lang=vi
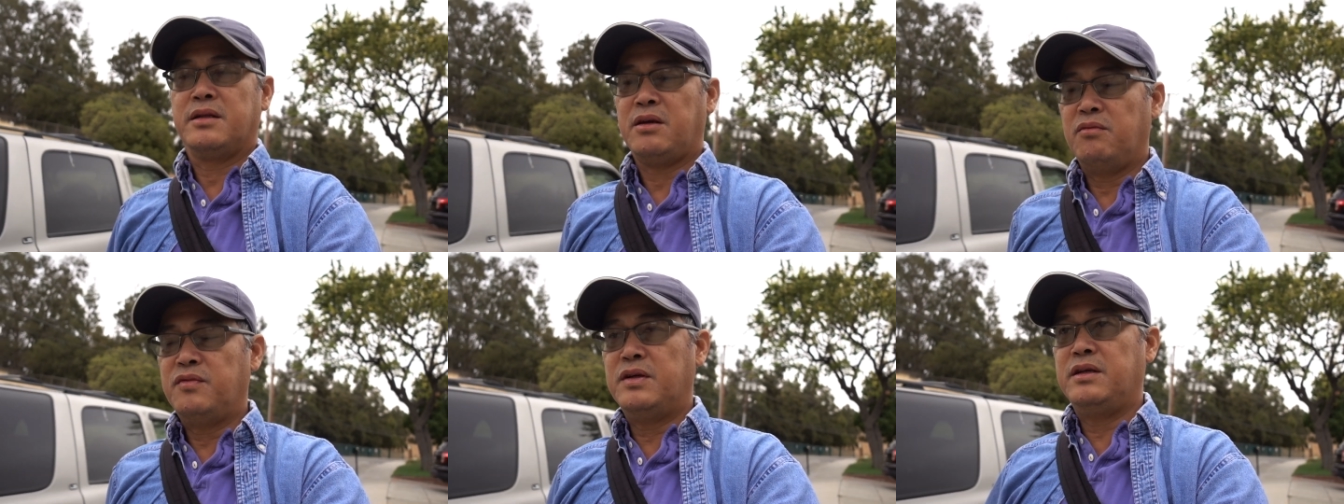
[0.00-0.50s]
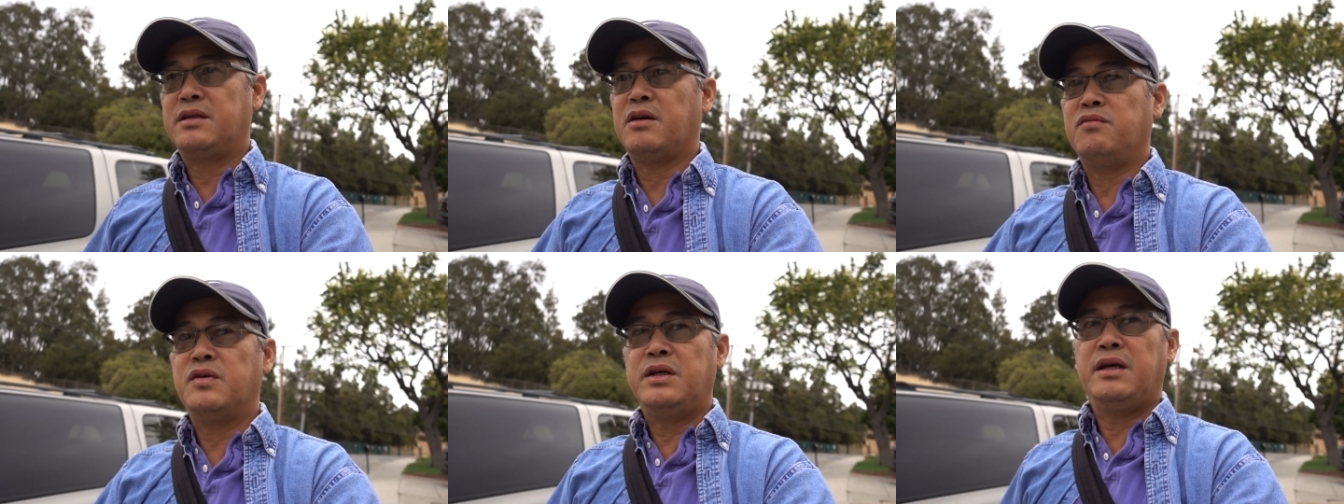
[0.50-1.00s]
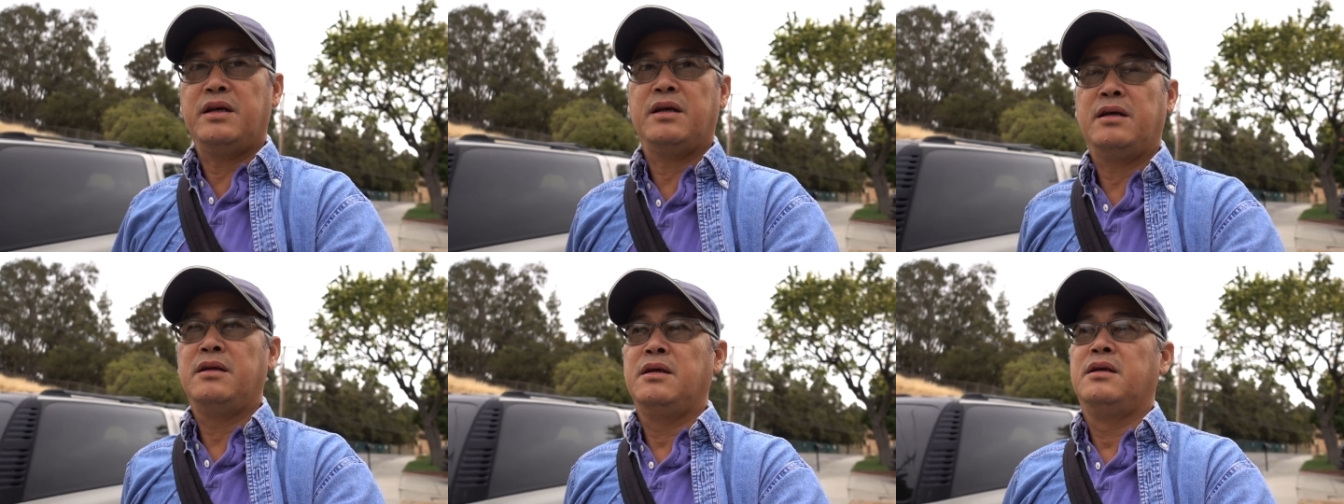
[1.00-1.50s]
chống với chống với uh,
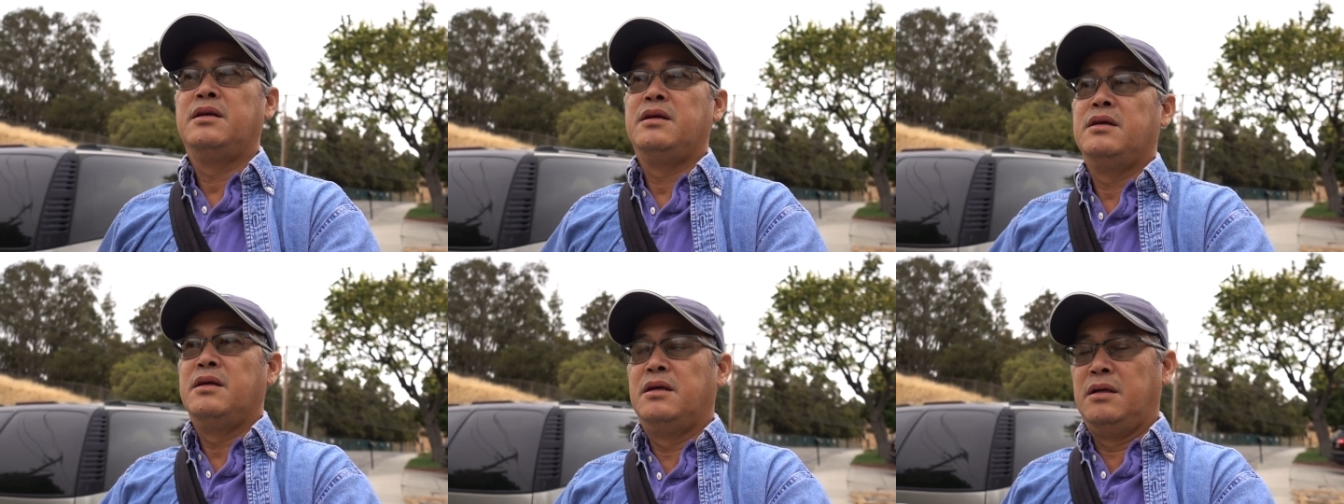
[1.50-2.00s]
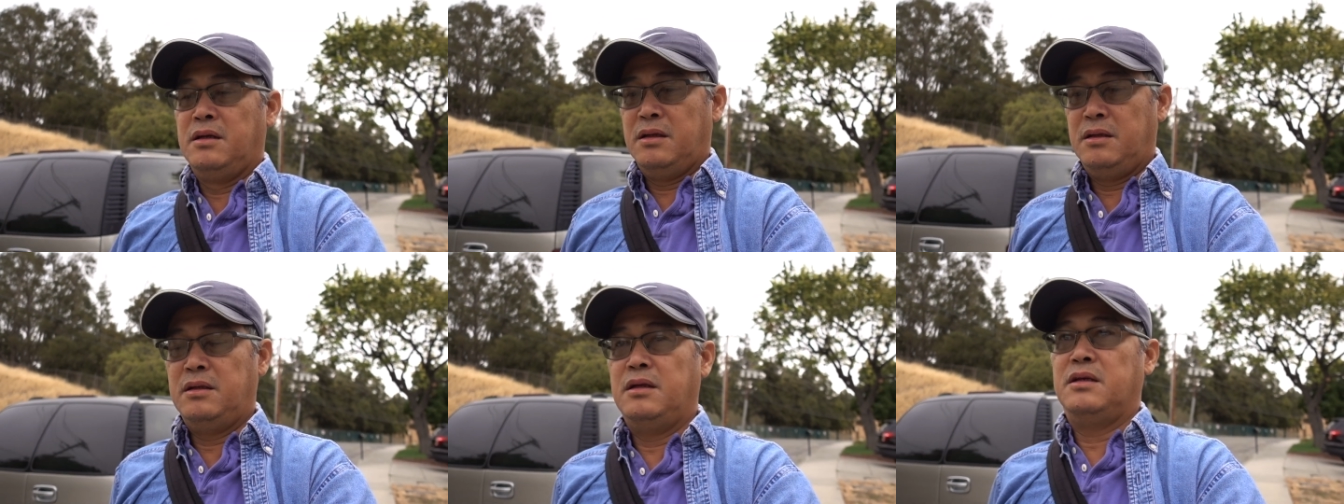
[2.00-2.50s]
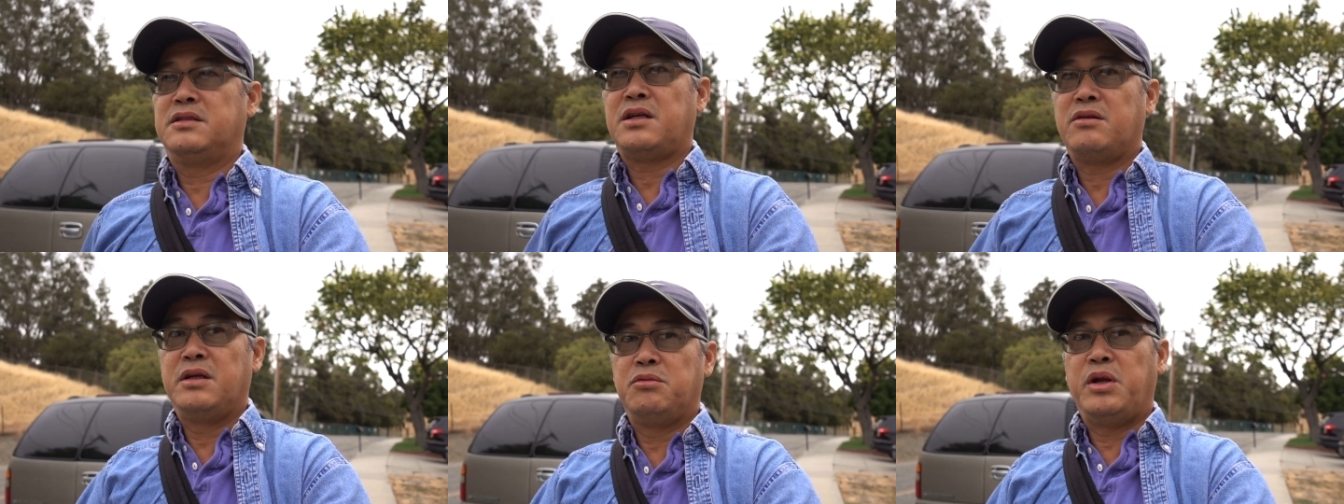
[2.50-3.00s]

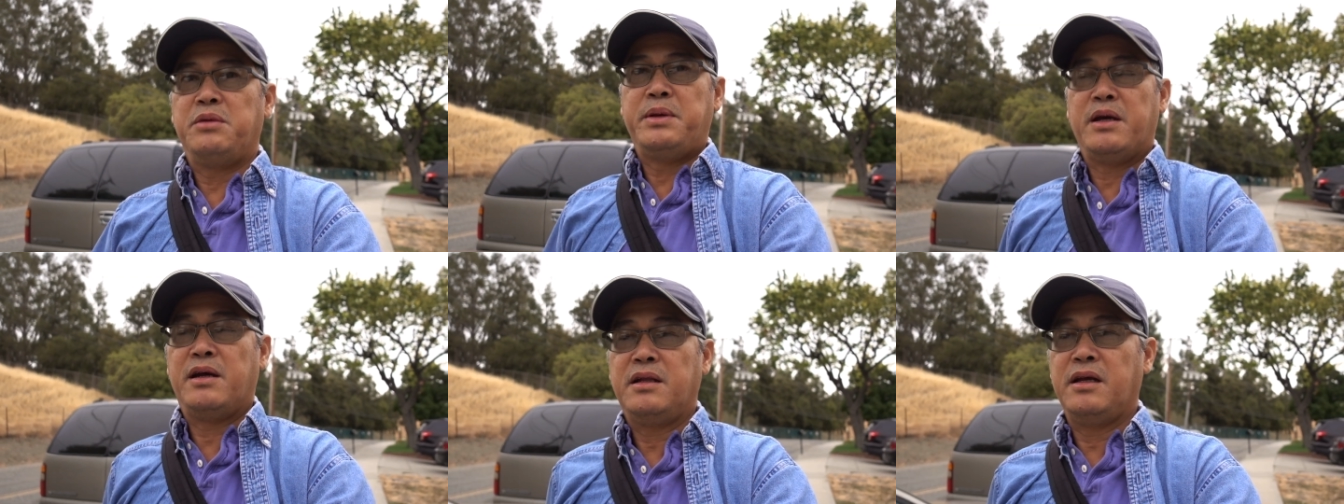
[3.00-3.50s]
Saudi Arabia.